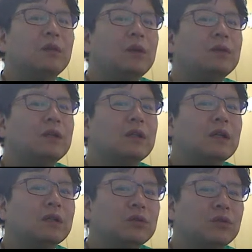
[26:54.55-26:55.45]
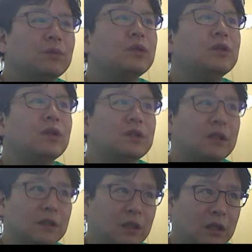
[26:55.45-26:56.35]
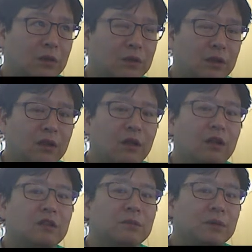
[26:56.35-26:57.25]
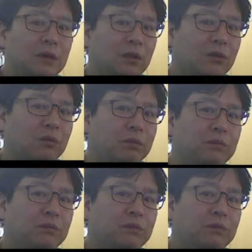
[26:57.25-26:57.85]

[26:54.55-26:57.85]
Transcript: 퇴원기간은 좀 더 연장된다고 생각하시면 되고,